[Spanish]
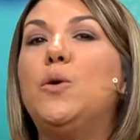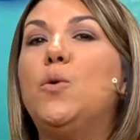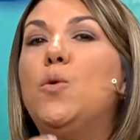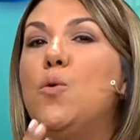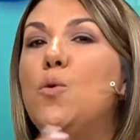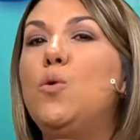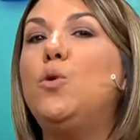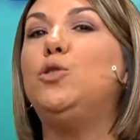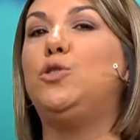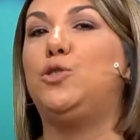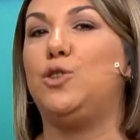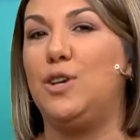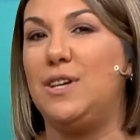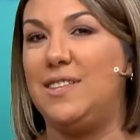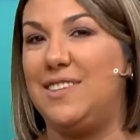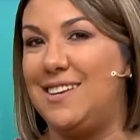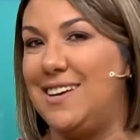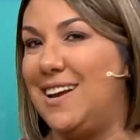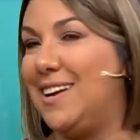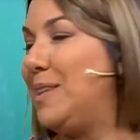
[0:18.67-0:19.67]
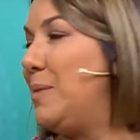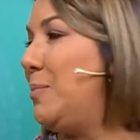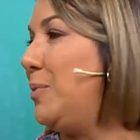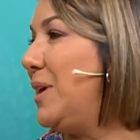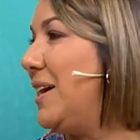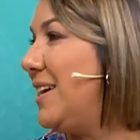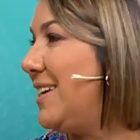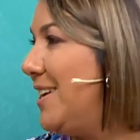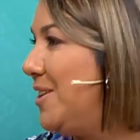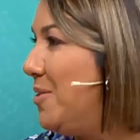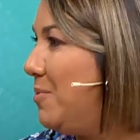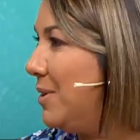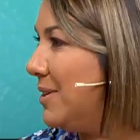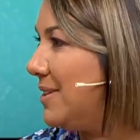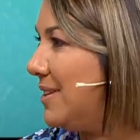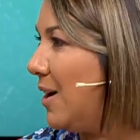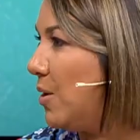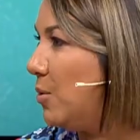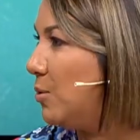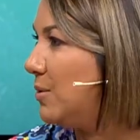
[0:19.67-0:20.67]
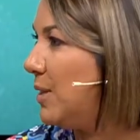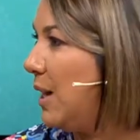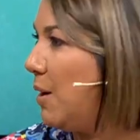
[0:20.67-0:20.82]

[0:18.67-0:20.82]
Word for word: Un gusto de tenerte por aquí. ¿Cómo estás, Gustavo?